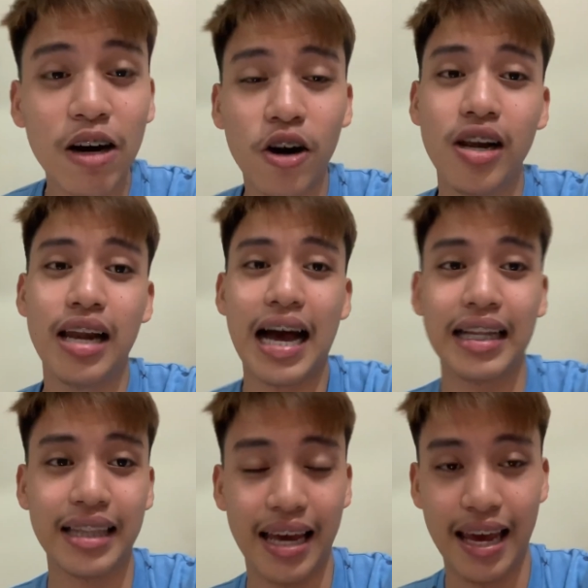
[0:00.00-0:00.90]
all
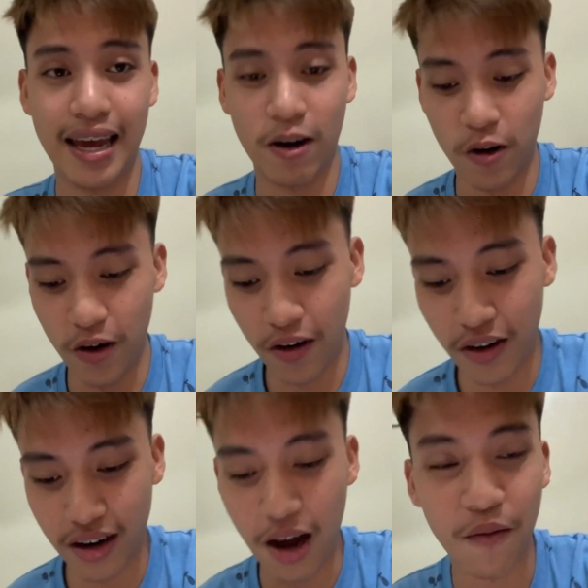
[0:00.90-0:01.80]
ate or
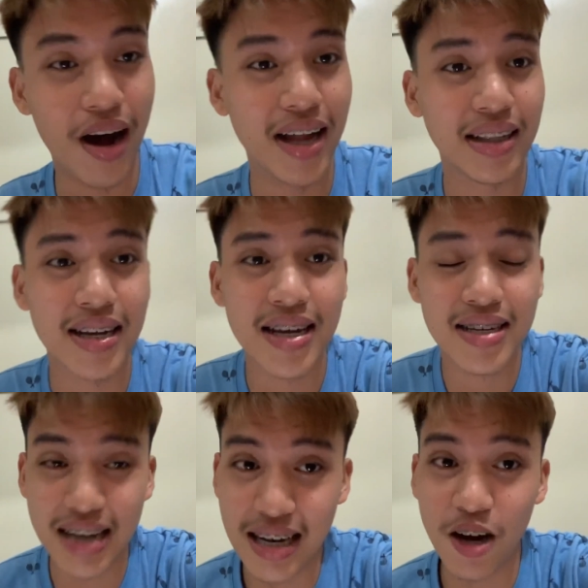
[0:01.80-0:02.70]
ewan.
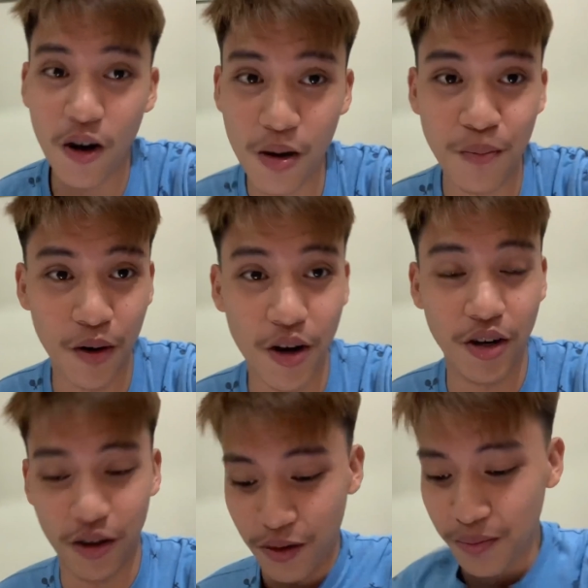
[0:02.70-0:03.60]
Sana all po
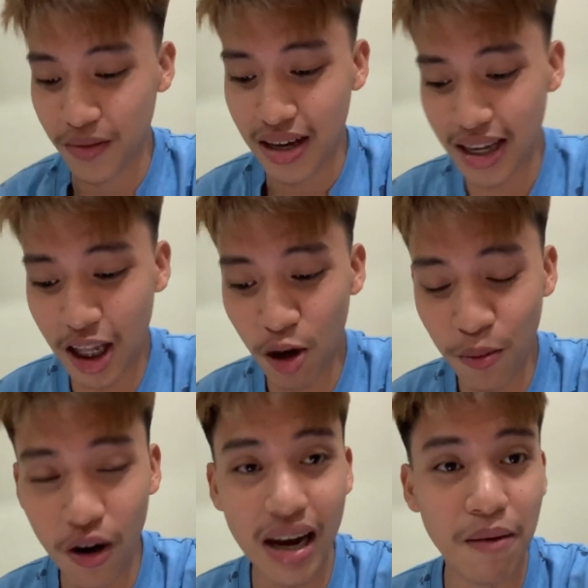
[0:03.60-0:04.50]
no. Hindi ko
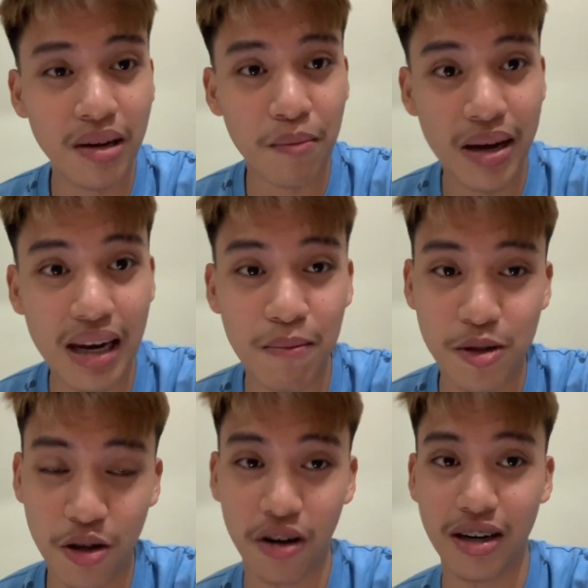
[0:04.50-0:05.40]
po alam na may love
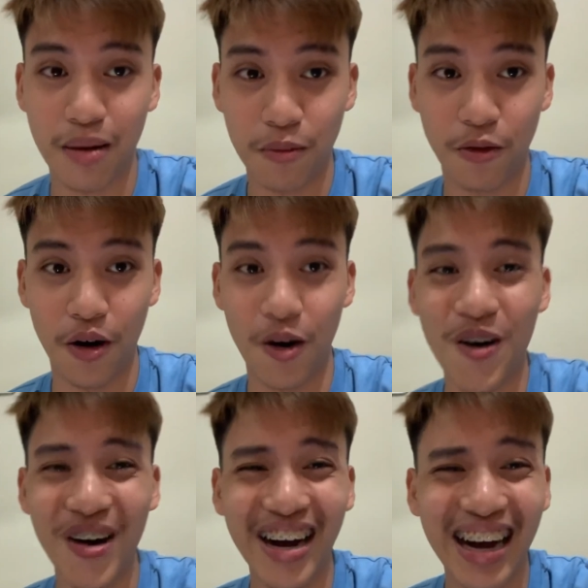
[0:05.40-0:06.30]
story na po ako.
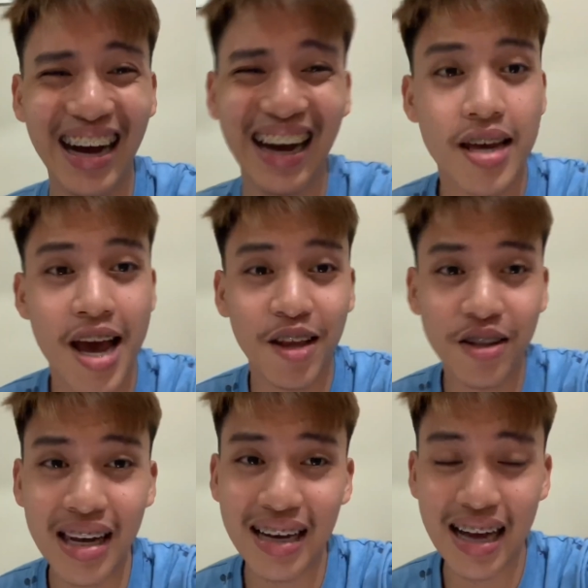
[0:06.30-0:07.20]
Ito
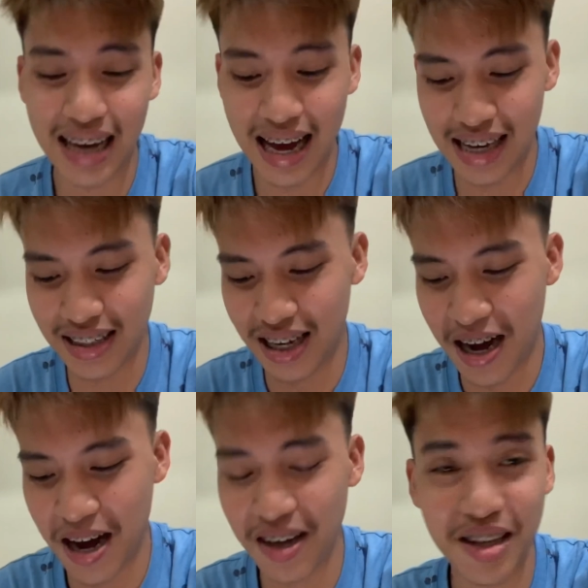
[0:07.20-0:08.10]
talaga guys,
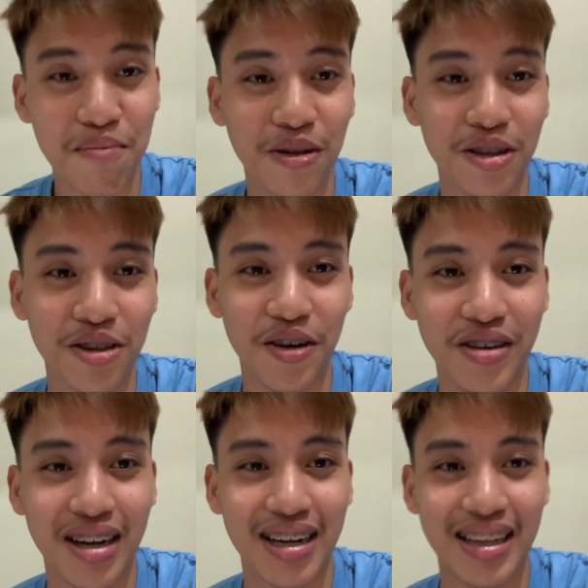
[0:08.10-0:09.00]
uh, hindi po totoo
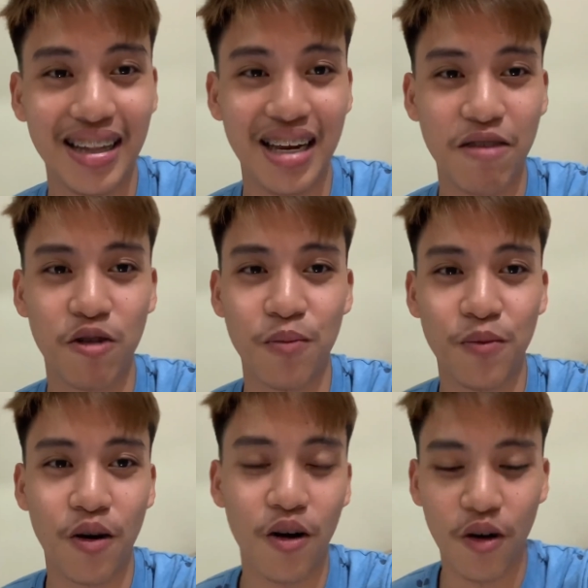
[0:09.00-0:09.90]
na nagdi-deliver
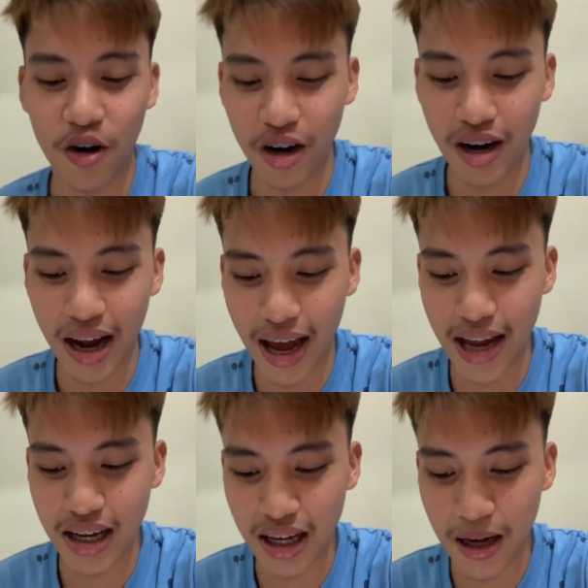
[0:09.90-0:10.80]
po ako or
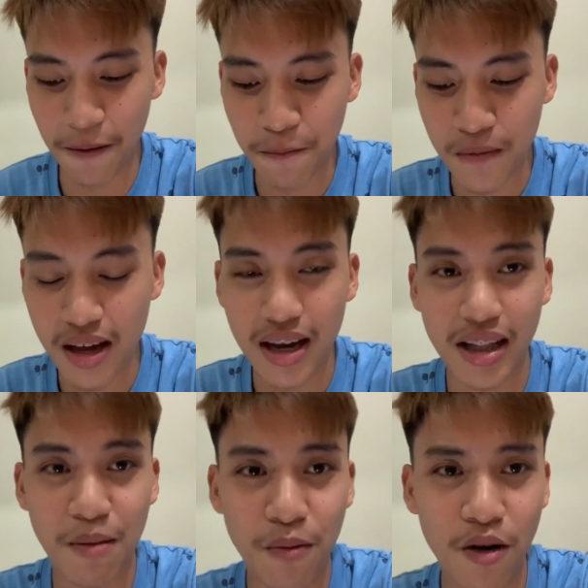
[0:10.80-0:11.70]
any...
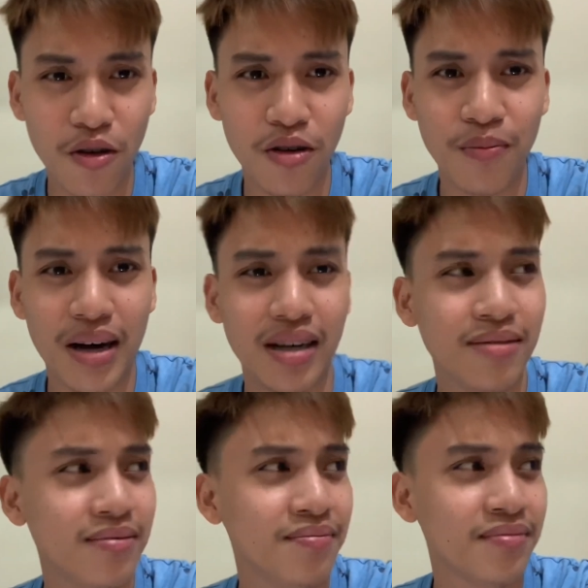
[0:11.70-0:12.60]
Hindi po ako
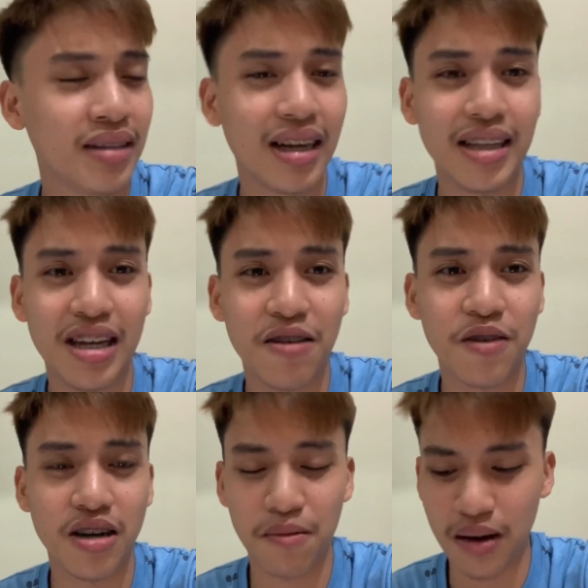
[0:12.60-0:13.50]
parang
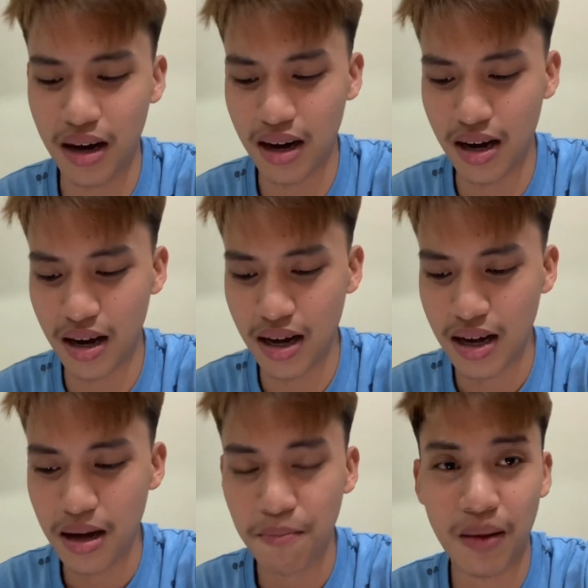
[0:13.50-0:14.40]
taga-deliver ng mga
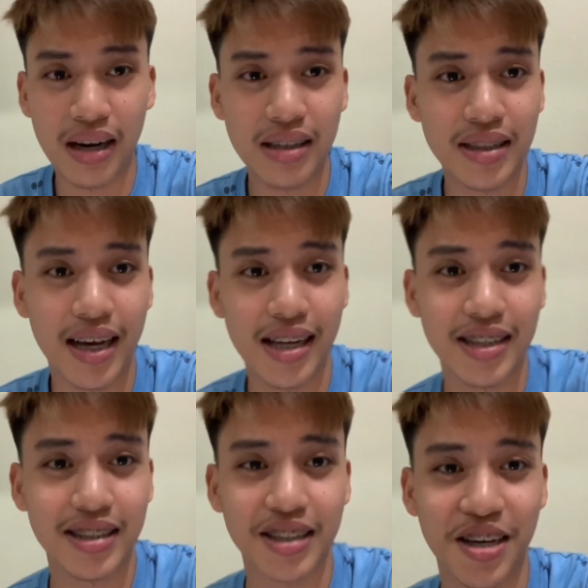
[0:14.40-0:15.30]

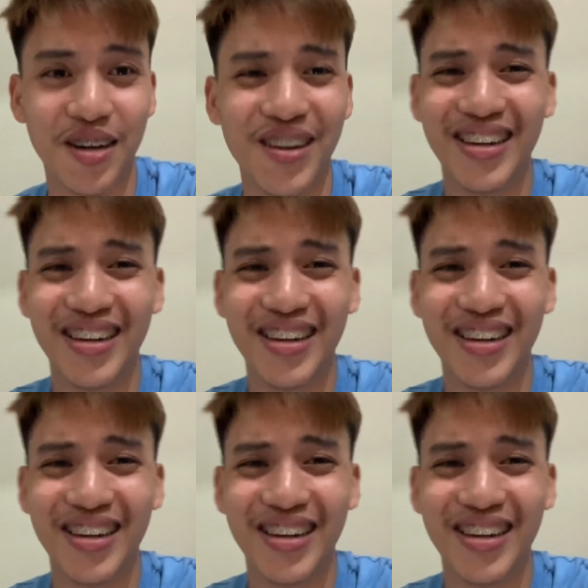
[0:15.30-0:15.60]
parcels, gano'n.